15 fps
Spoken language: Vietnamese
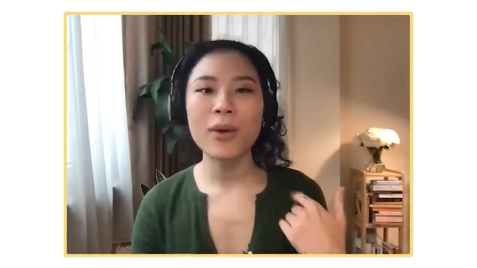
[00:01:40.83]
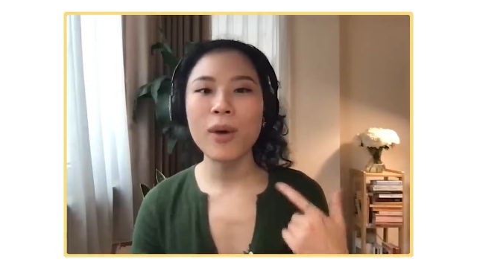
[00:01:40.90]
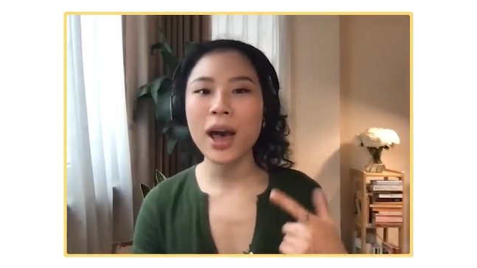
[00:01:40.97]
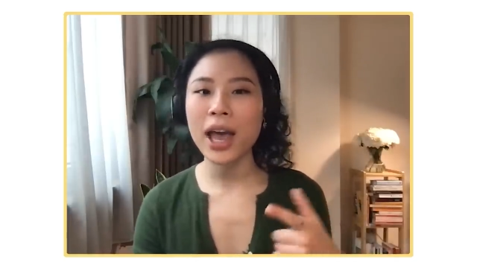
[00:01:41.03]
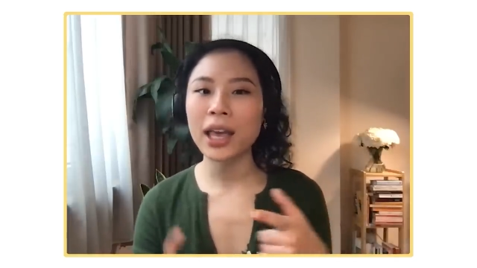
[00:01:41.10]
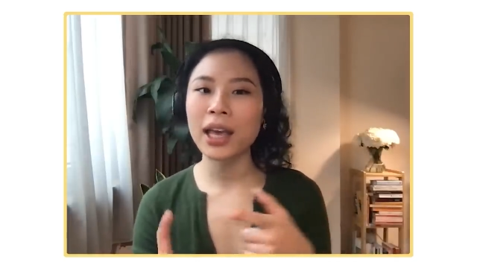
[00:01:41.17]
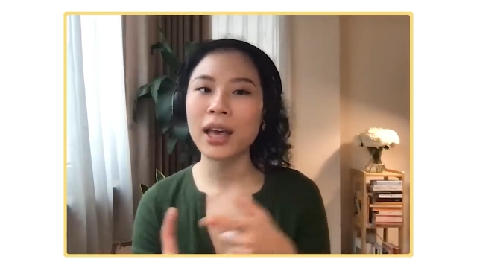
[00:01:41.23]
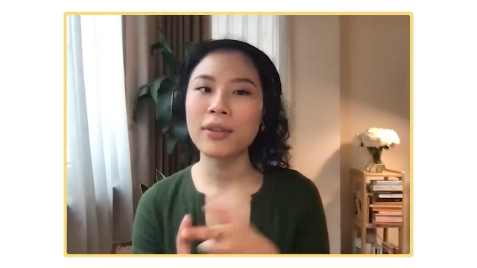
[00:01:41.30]
và
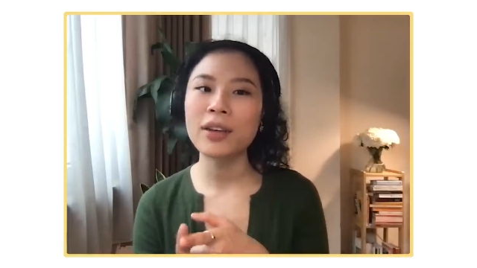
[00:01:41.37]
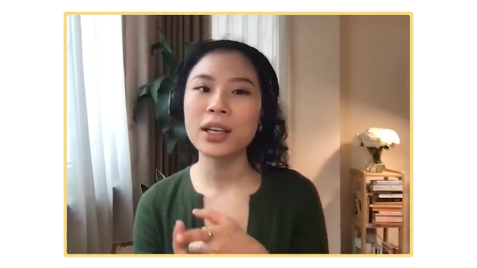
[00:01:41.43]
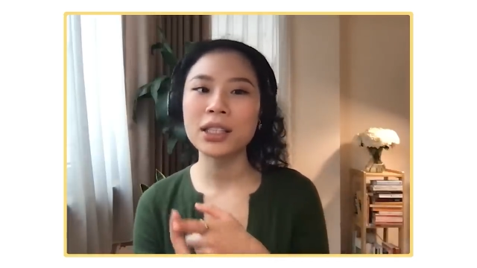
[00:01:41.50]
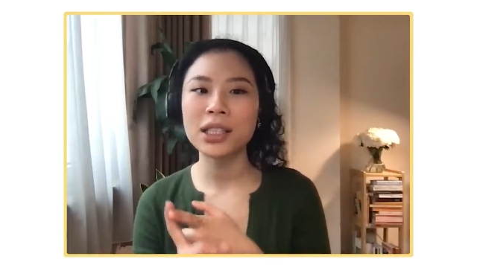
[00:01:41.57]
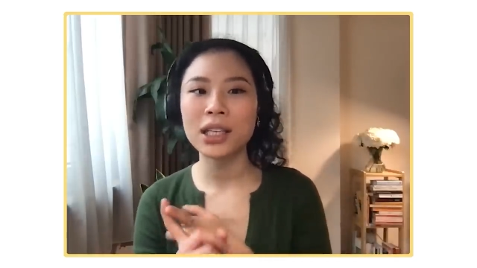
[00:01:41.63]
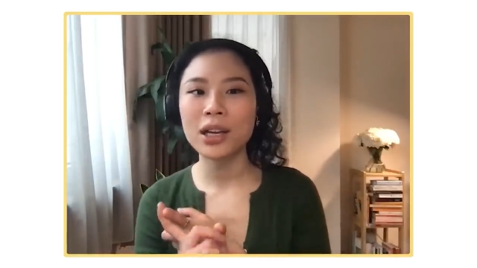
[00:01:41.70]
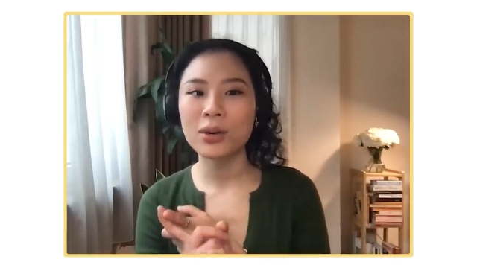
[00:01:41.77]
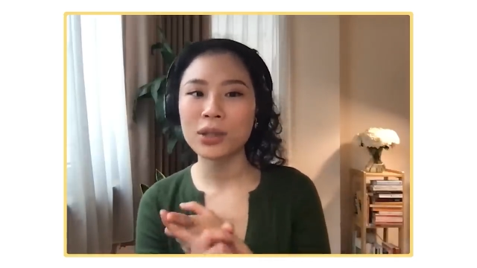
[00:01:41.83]
ngoài cái
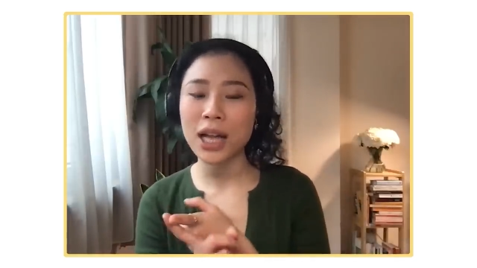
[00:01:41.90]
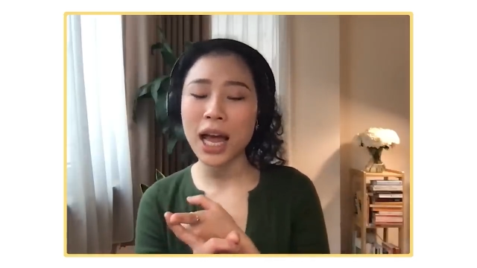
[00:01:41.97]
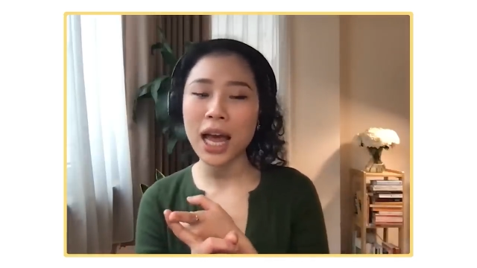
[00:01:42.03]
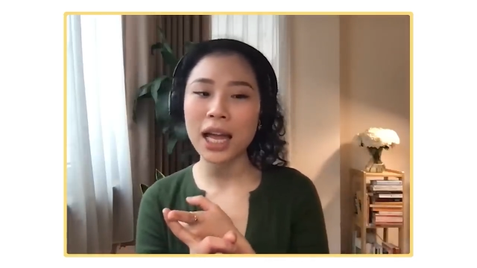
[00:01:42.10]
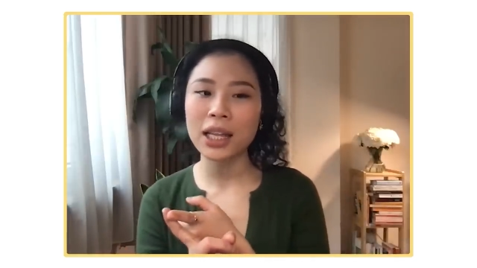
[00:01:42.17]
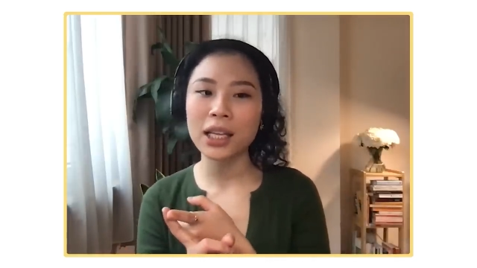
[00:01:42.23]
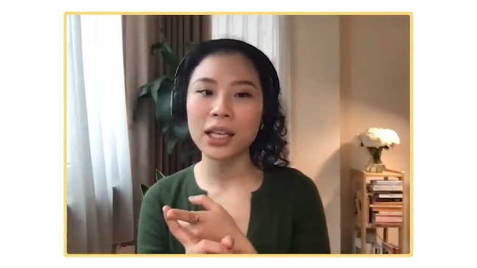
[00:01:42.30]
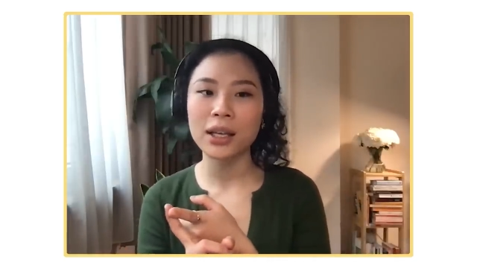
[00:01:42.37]
việc trị liệu
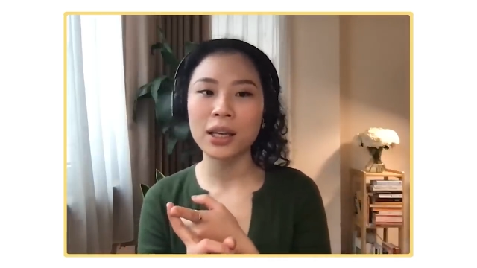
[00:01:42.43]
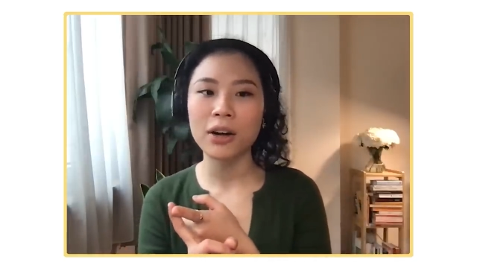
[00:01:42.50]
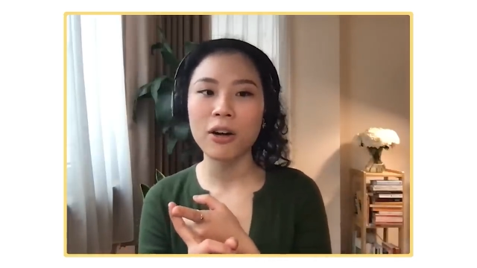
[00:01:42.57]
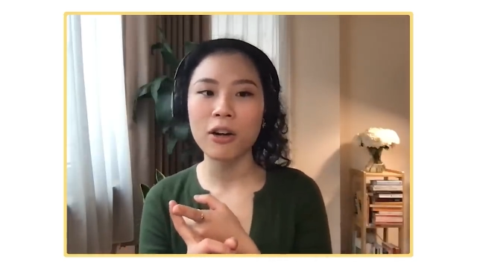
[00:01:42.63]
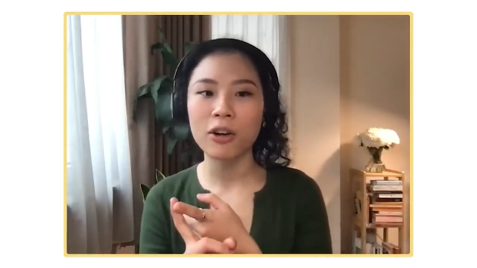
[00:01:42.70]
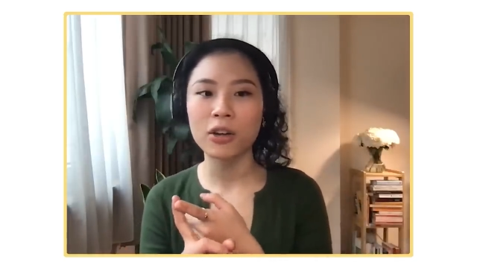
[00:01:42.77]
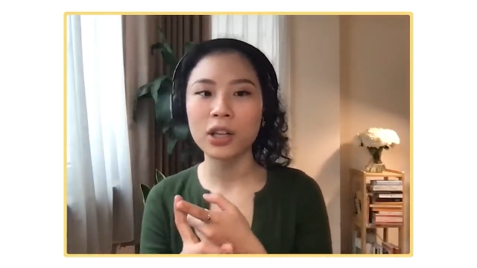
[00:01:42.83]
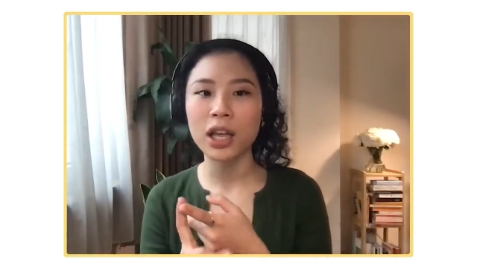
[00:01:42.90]
ra thì
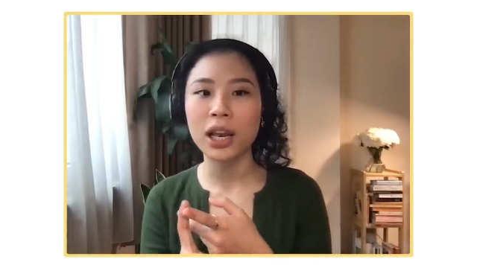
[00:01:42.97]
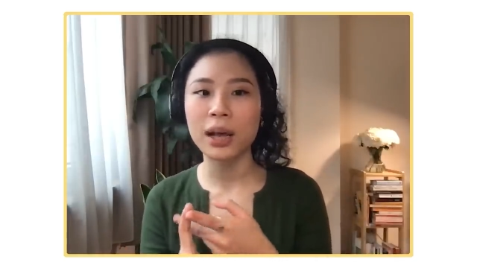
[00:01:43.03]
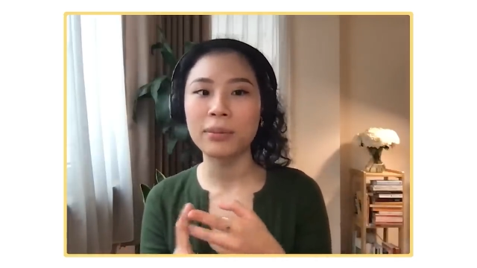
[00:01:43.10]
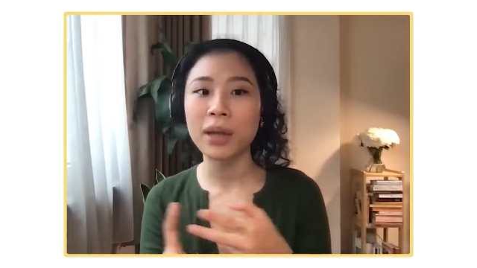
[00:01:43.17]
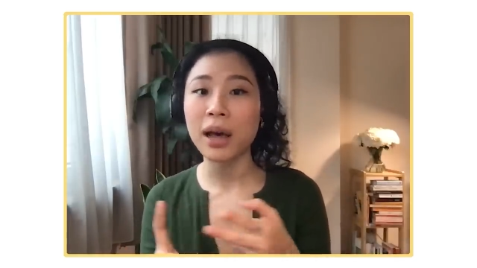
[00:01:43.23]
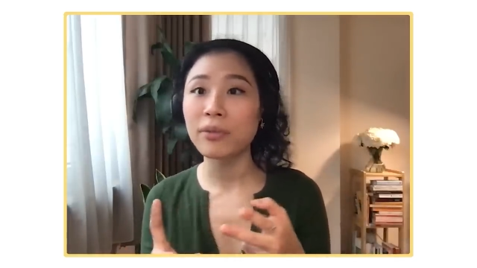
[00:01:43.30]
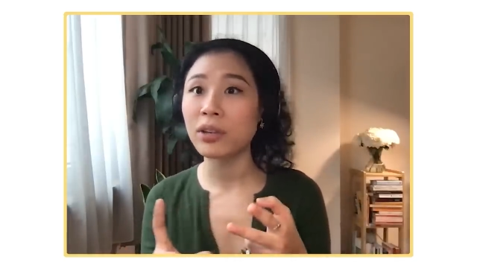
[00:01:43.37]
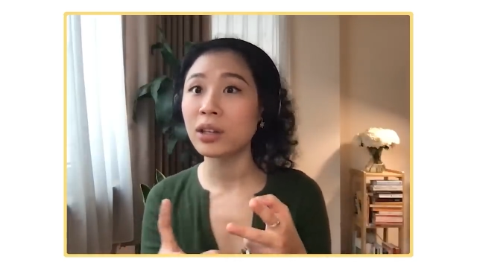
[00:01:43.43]
còn có thể
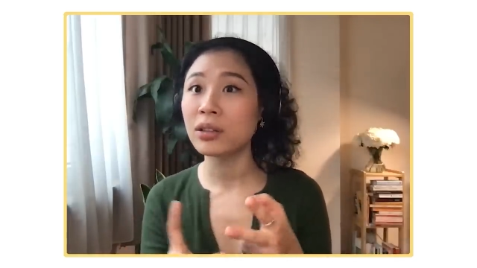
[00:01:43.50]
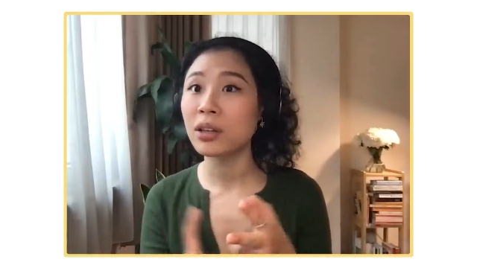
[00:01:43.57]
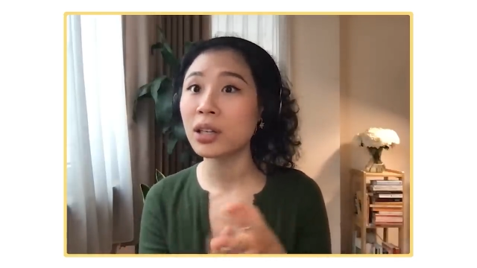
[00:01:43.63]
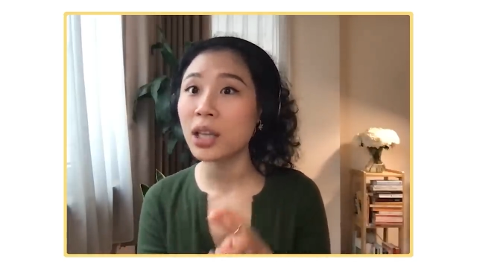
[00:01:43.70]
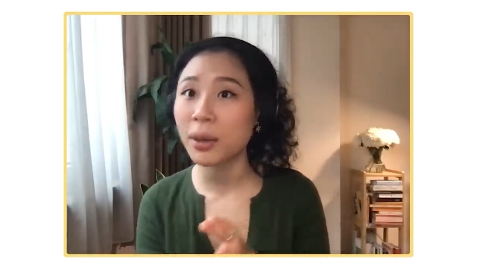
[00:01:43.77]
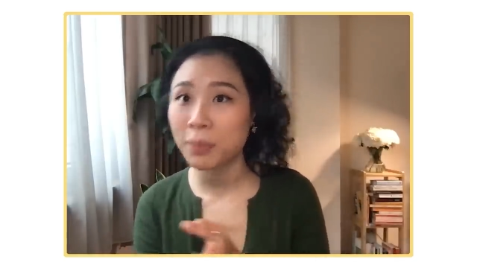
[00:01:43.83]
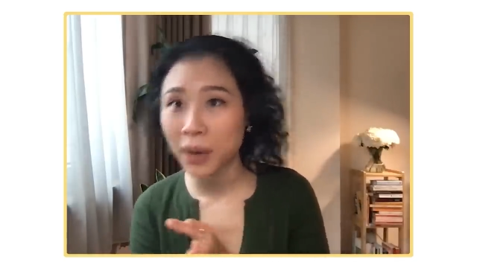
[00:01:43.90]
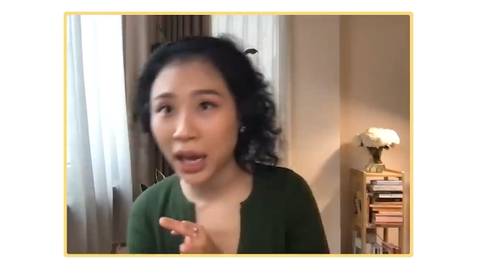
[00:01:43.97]
làm tham vấn
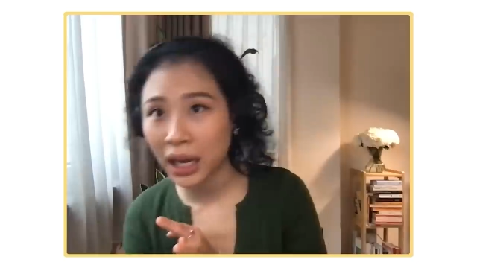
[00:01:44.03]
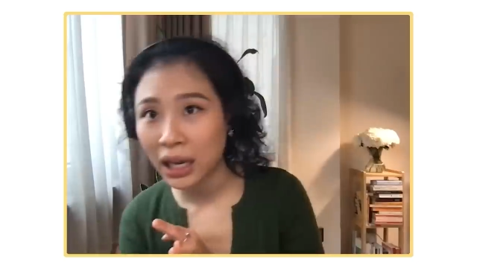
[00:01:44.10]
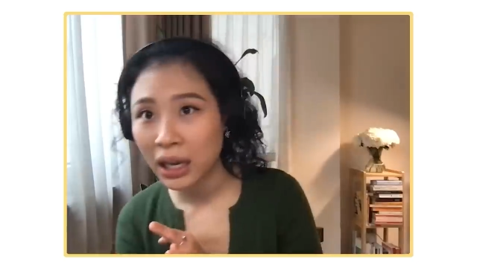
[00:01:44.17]
hướng nghiệp